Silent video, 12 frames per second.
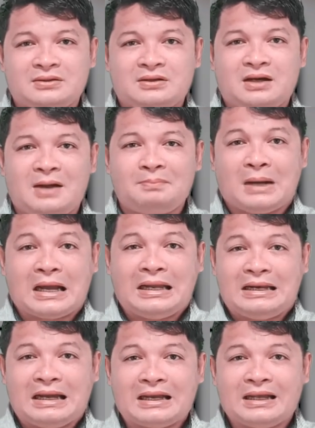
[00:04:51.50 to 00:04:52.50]
Ang
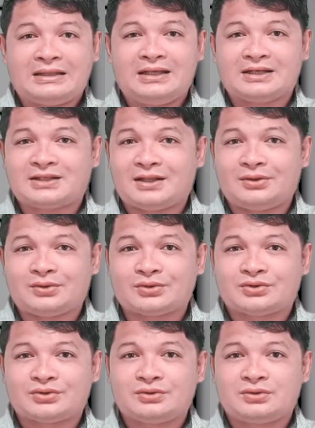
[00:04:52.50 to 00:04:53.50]
pag-alaga diha sa
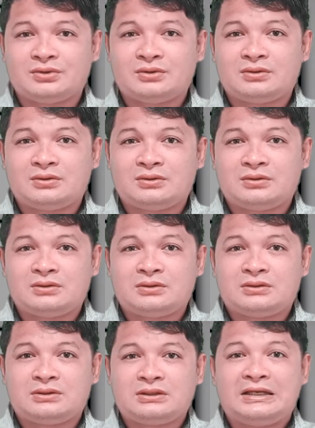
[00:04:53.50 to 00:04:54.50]
Dios
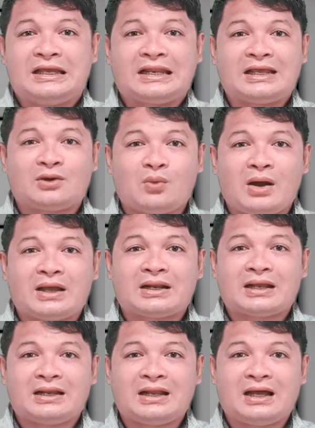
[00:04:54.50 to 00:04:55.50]
gi-require
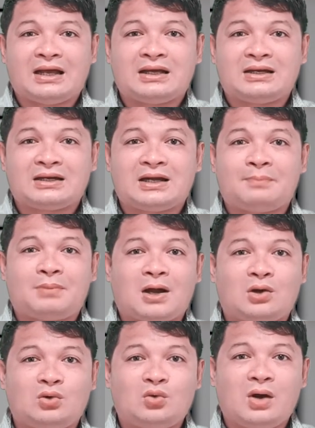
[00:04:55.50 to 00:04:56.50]
ka na nga
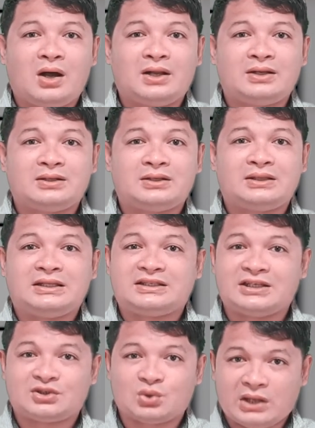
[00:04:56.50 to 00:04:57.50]
panguluhan,
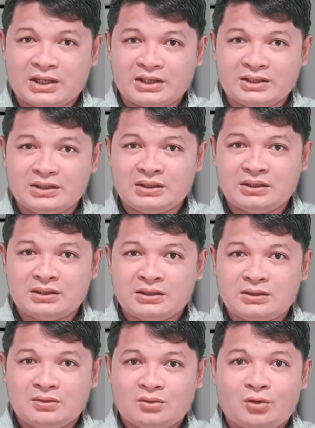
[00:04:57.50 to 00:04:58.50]
desisyonan,
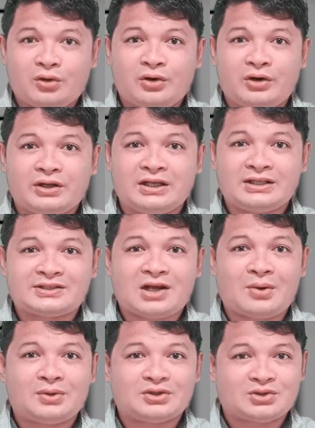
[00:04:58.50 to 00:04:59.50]
or it's
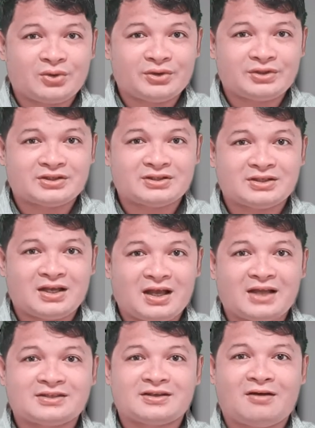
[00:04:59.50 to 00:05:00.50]
our choice
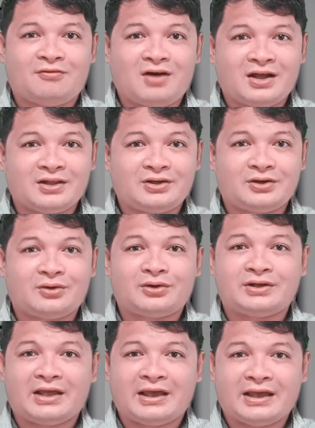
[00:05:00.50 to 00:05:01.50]
as a father or
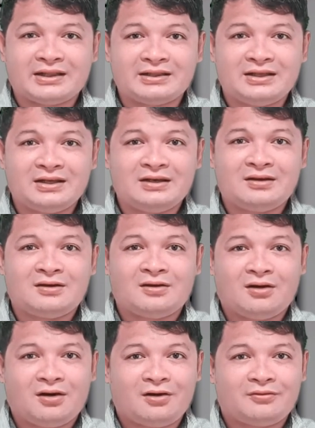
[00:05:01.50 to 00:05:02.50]
the head
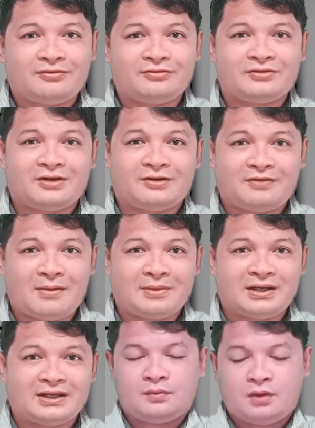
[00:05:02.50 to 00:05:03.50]
of the
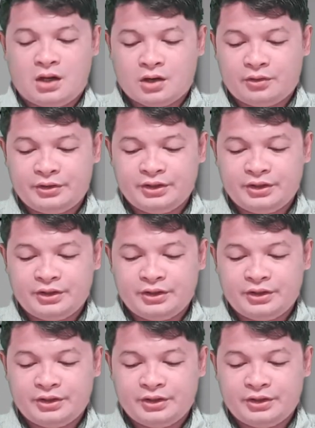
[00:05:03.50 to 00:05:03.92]
family. According